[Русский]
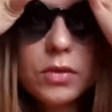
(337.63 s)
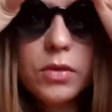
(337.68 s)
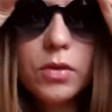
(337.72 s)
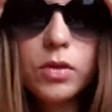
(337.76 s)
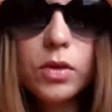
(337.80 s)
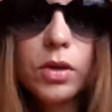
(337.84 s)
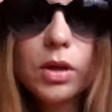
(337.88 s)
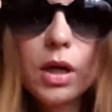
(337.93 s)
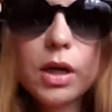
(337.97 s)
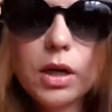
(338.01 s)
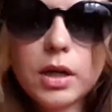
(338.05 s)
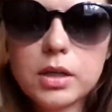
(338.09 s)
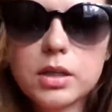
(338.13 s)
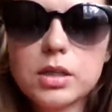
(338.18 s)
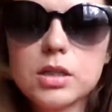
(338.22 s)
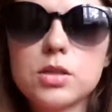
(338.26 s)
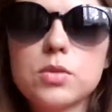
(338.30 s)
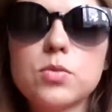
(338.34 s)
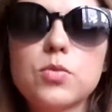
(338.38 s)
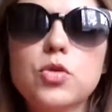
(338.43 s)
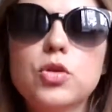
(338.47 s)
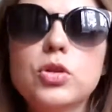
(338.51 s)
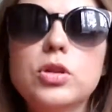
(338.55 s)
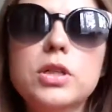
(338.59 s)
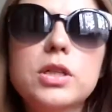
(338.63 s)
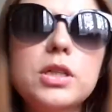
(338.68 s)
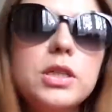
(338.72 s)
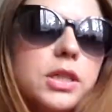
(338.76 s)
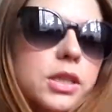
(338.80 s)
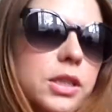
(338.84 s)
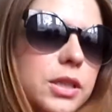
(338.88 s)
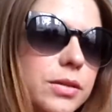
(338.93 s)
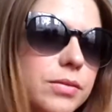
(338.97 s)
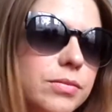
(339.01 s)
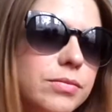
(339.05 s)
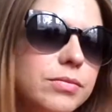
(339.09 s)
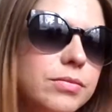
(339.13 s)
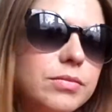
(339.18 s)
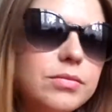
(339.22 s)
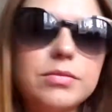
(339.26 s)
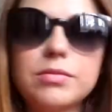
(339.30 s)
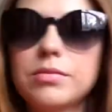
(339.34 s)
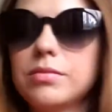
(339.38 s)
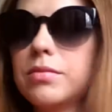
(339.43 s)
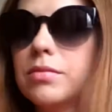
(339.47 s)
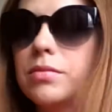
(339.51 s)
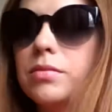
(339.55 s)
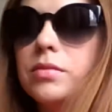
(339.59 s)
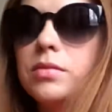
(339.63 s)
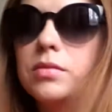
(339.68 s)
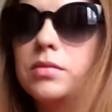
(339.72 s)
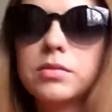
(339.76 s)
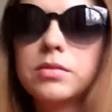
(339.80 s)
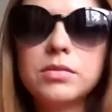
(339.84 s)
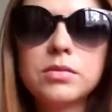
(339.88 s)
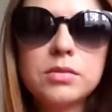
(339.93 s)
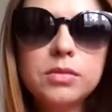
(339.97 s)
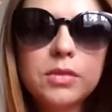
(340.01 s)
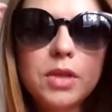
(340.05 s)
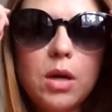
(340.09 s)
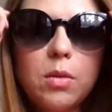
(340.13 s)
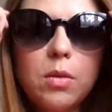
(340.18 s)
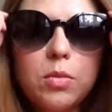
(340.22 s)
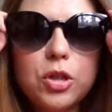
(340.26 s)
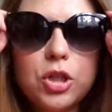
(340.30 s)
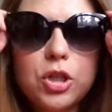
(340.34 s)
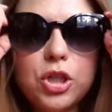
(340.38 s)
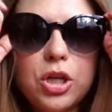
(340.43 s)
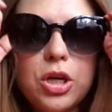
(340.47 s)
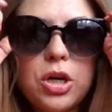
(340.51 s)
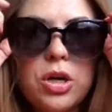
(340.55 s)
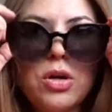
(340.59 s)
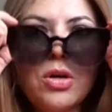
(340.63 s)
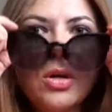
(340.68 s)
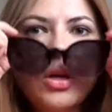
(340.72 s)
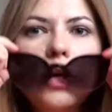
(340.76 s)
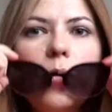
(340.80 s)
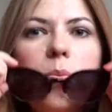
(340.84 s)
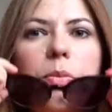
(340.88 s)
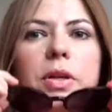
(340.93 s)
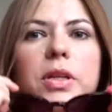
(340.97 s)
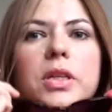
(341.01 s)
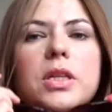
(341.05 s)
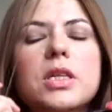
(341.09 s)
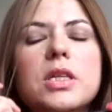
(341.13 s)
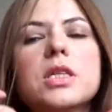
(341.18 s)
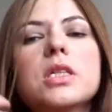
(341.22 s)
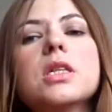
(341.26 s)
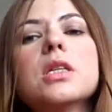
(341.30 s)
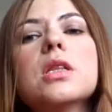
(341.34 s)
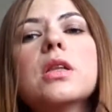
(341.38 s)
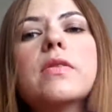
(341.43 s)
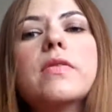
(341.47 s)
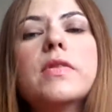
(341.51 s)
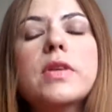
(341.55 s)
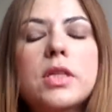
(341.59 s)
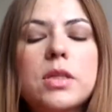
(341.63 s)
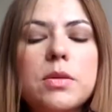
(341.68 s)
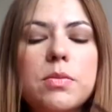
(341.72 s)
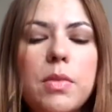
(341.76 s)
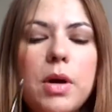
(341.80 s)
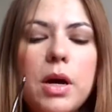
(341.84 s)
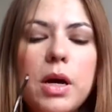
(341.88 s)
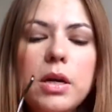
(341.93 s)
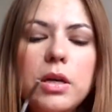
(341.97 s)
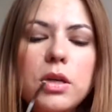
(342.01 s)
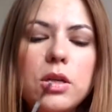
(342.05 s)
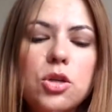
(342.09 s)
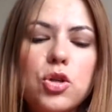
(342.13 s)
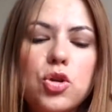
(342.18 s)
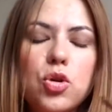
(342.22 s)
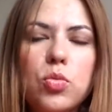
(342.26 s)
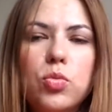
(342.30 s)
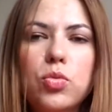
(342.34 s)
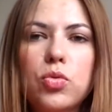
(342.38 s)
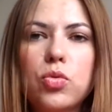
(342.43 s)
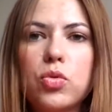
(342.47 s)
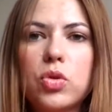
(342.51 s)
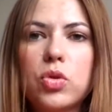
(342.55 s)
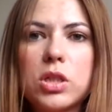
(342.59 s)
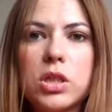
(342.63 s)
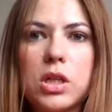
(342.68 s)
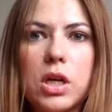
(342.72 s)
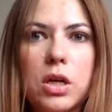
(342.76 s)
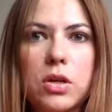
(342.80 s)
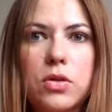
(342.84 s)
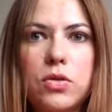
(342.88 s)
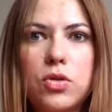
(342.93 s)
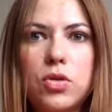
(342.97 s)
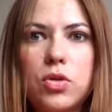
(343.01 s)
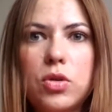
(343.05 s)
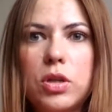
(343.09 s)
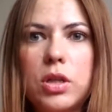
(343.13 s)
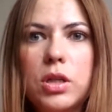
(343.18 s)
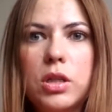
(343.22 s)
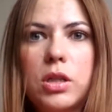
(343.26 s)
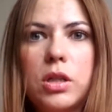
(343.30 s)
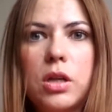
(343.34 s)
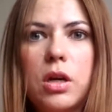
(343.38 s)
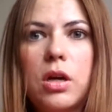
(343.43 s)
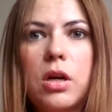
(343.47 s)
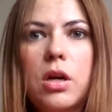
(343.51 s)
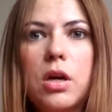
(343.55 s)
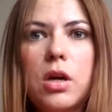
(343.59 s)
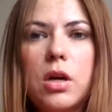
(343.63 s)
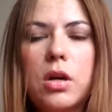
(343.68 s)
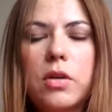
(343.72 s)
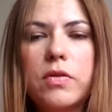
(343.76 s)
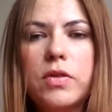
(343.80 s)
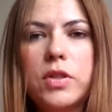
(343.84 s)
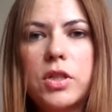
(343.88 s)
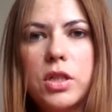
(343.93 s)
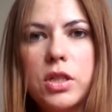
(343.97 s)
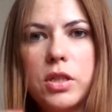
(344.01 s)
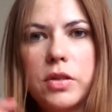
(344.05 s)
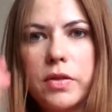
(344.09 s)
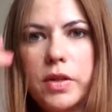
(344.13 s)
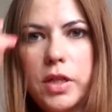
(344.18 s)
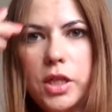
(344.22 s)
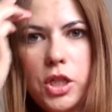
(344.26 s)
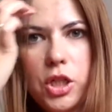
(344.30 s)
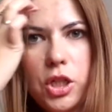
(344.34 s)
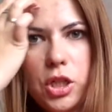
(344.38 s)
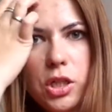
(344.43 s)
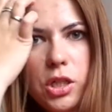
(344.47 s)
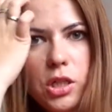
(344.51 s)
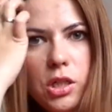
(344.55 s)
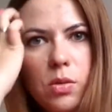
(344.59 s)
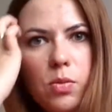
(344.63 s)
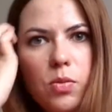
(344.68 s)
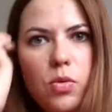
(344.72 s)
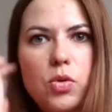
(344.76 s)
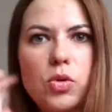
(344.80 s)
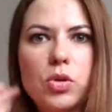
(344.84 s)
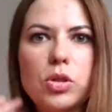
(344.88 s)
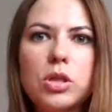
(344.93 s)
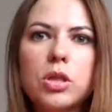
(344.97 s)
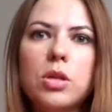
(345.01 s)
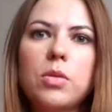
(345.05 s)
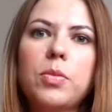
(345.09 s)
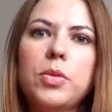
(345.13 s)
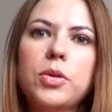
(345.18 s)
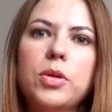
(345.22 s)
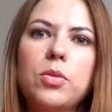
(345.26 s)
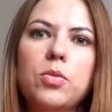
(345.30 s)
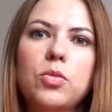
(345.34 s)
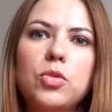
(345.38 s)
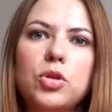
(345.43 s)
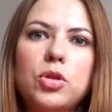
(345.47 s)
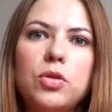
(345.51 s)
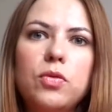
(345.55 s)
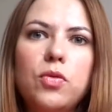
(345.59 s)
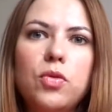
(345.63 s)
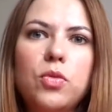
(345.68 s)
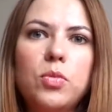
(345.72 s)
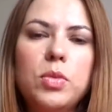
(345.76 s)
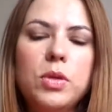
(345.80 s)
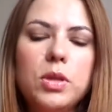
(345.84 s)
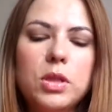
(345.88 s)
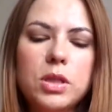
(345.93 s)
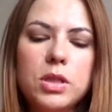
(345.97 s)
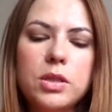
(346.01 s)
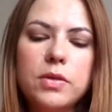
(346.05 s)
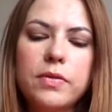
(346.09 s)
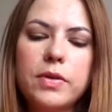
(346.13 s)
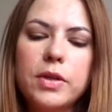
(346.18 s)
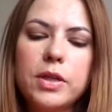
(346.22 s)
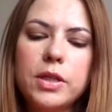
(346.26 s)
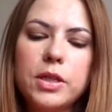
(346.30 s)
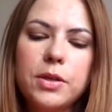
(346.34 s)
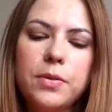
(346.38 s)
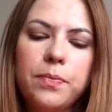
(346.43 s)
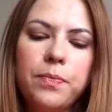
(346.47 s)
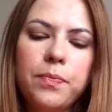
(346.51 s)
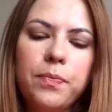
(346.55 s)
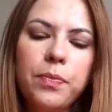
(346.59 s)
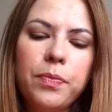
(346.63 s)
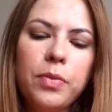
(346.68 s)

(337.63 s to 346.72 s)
Вот так они смотрятся. Обожаю их, проносила весь май, и еще буду таскать все лето. Все свои очки забросила, потому что влюбилась в эти.